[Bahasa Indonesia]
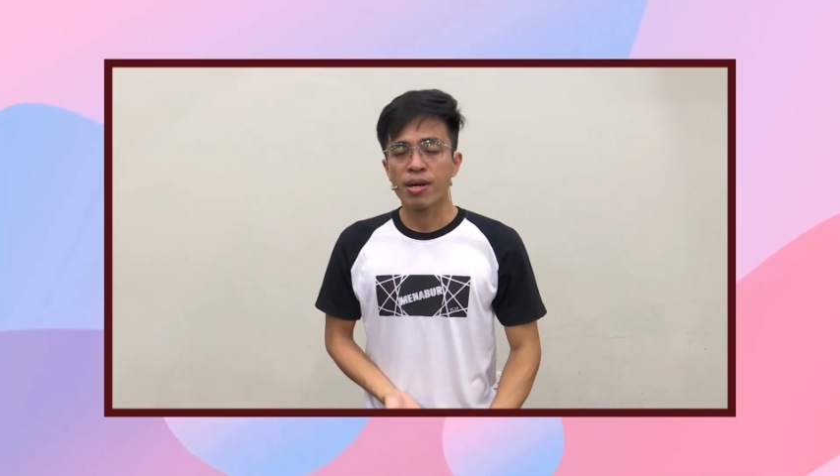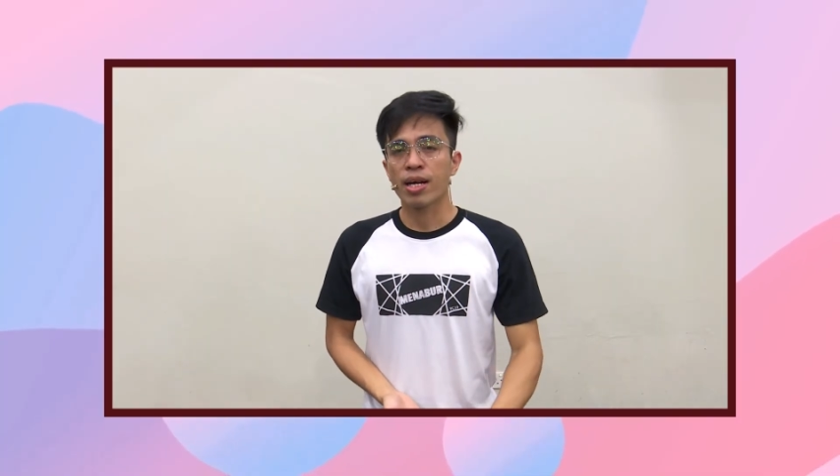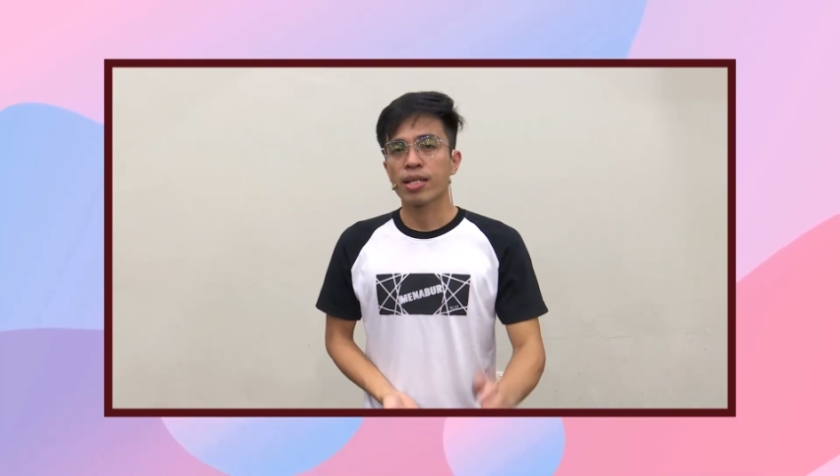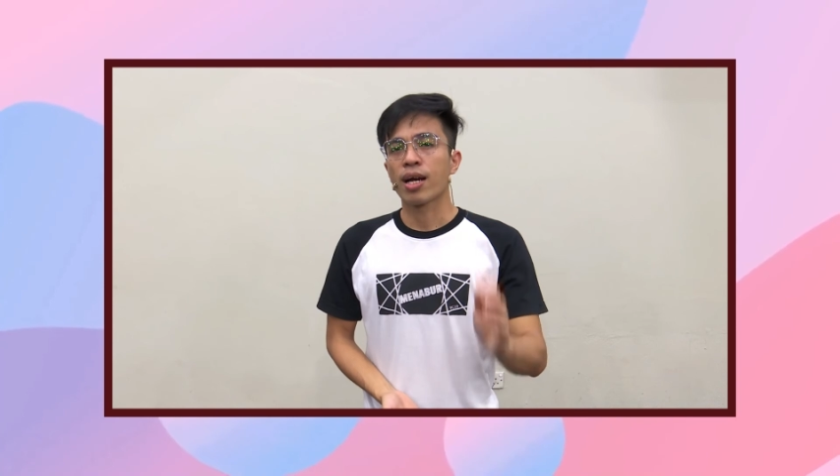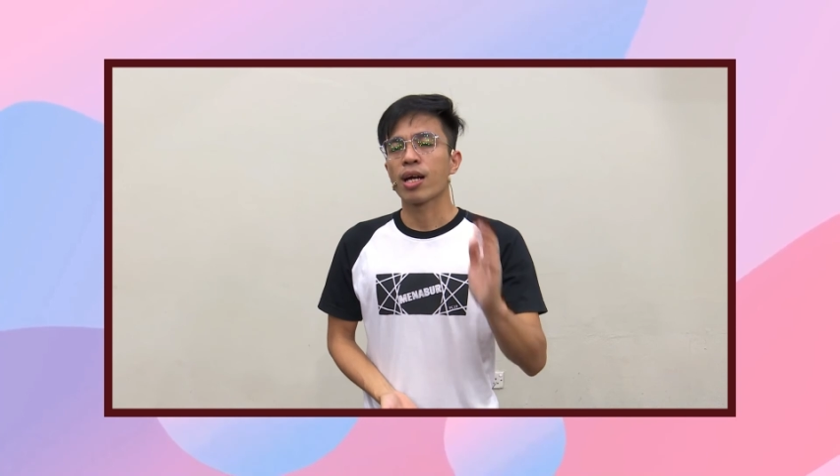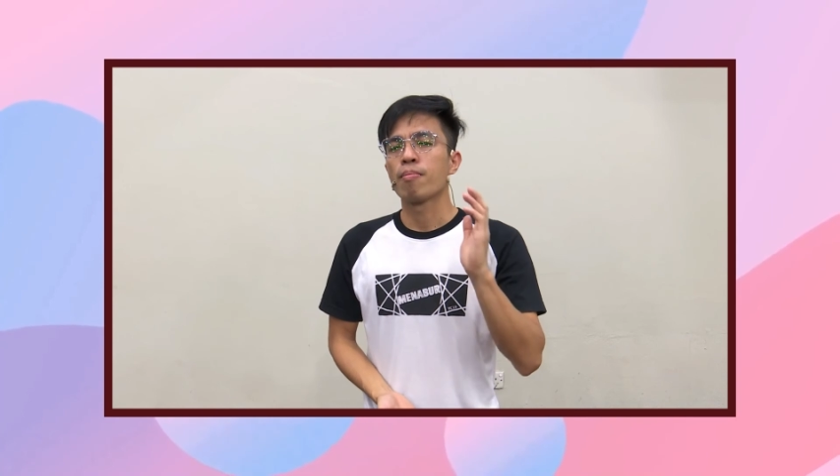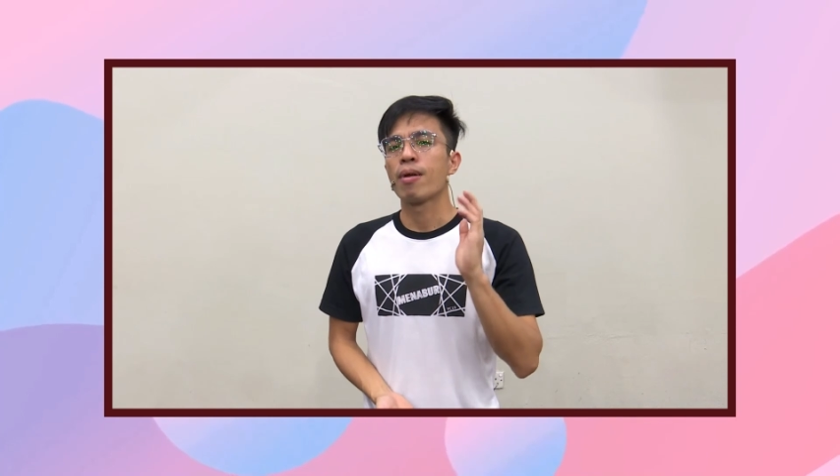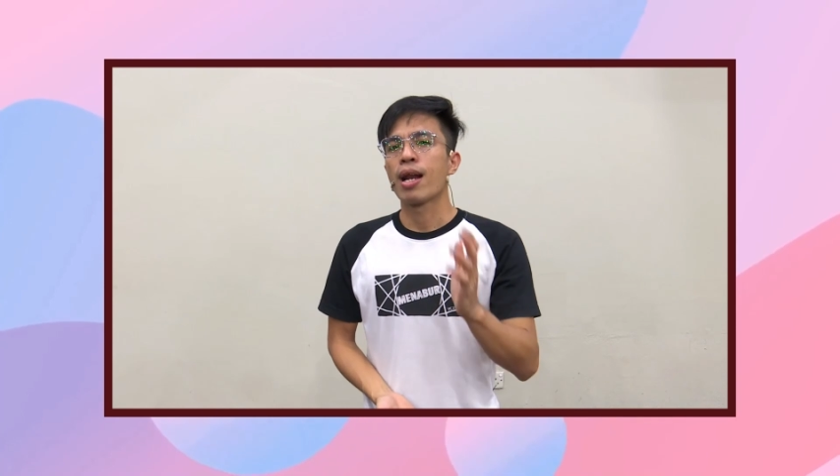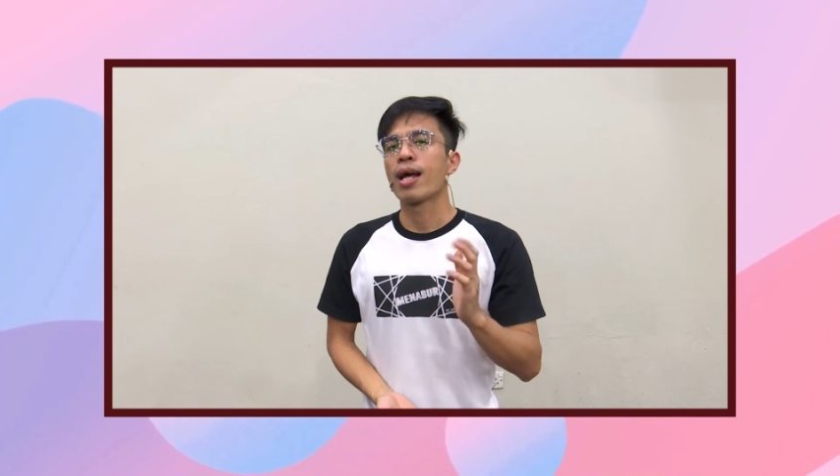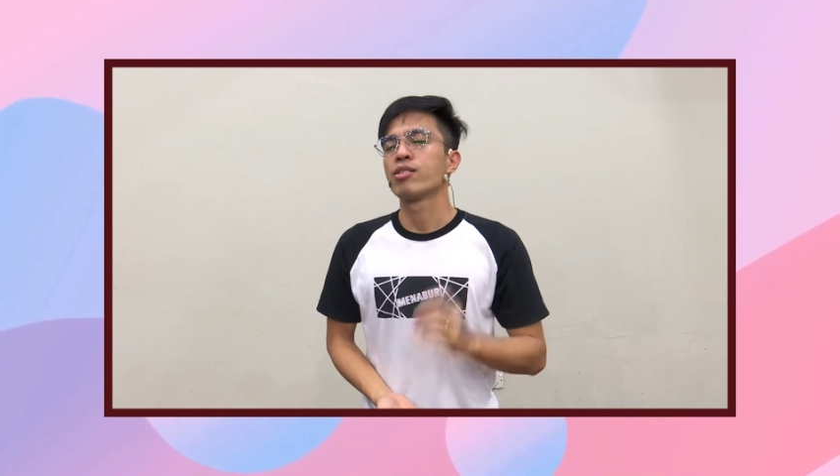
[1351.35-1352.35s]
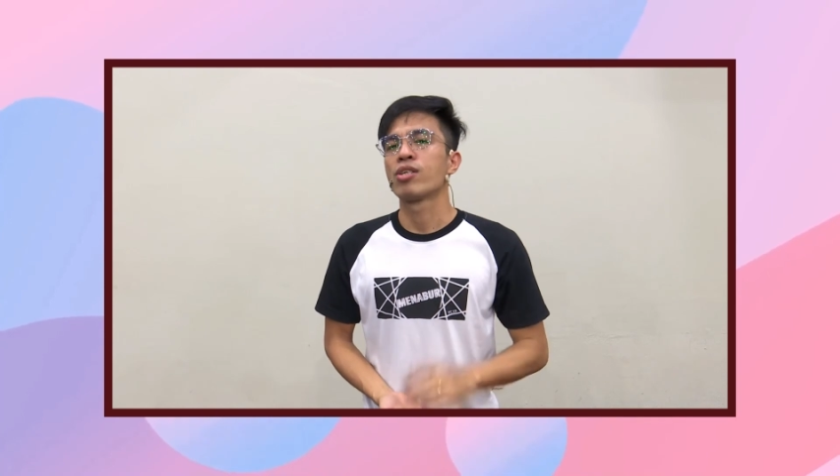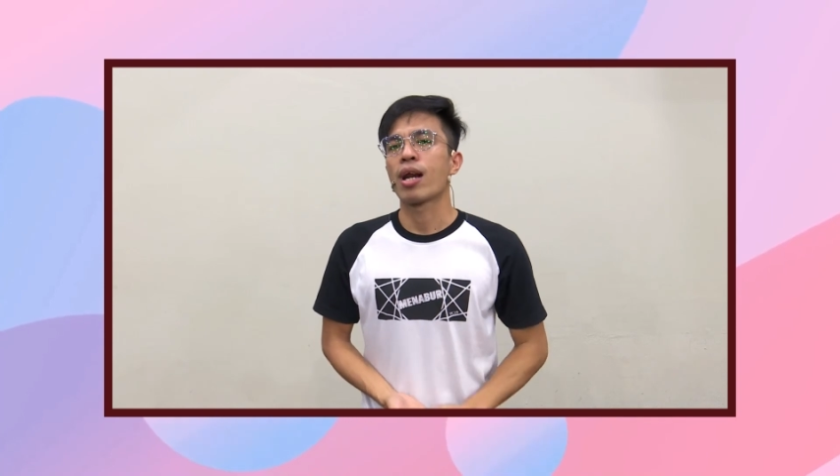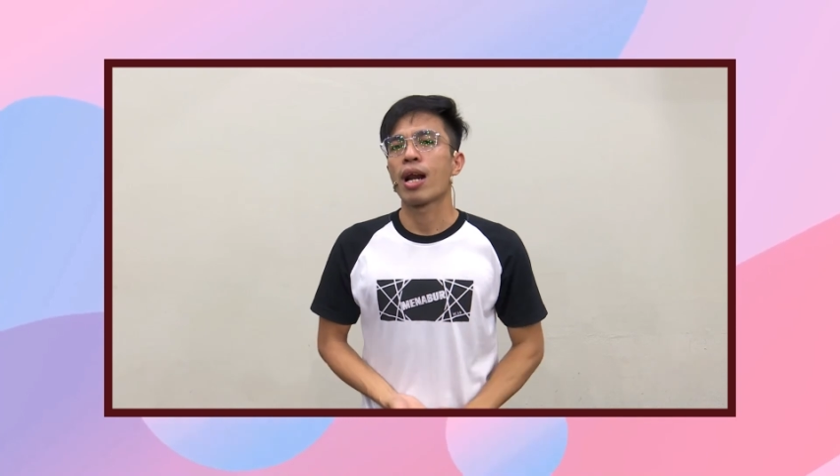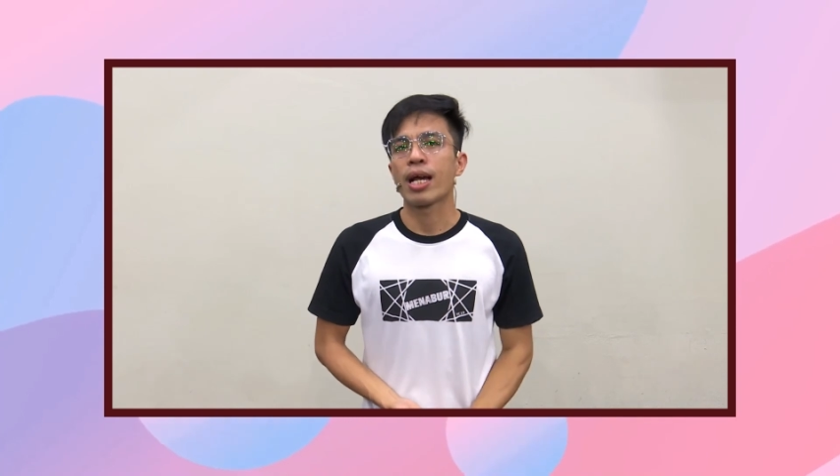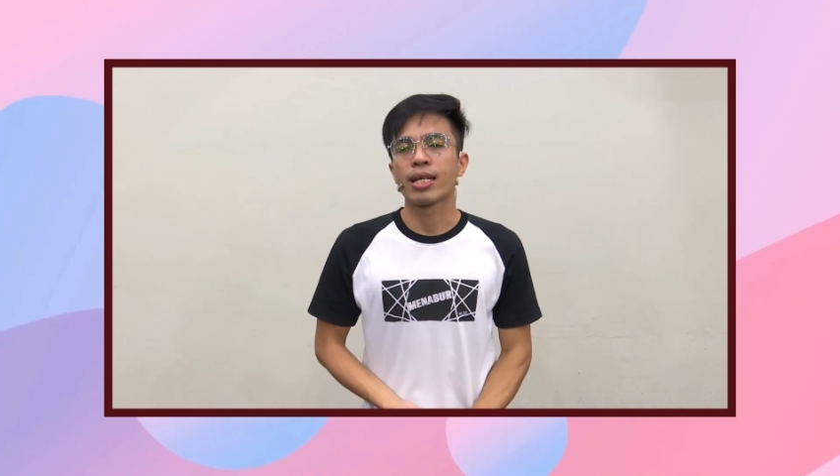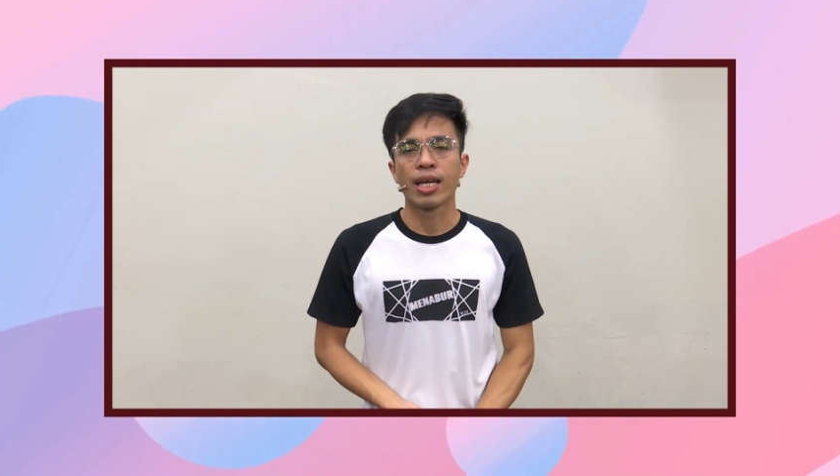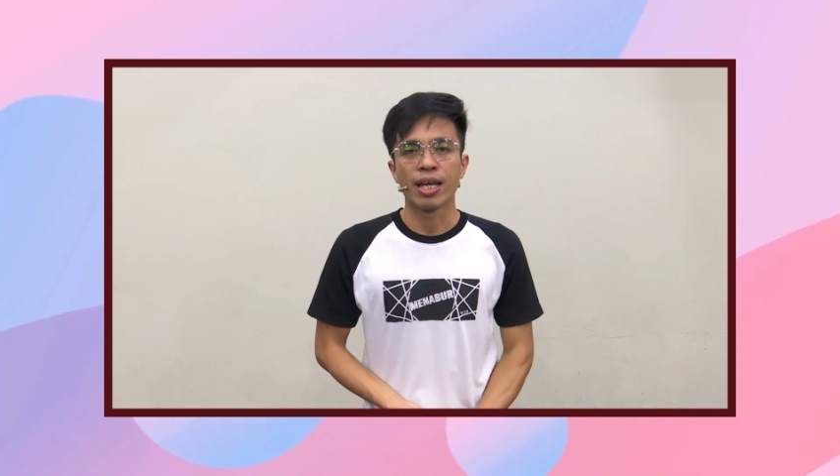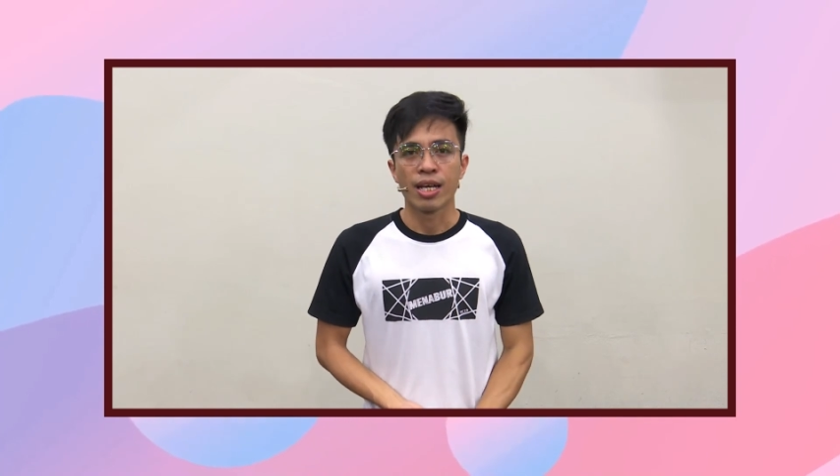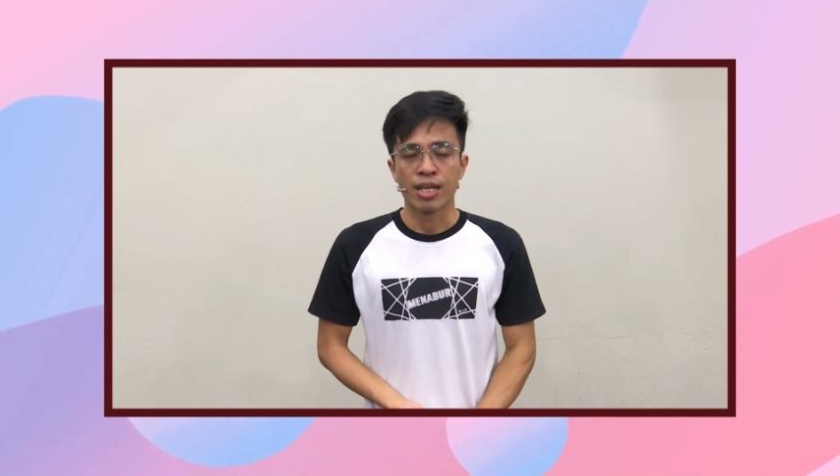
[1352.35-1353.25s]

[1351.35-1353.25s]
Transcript: mana kita akan belajar lagi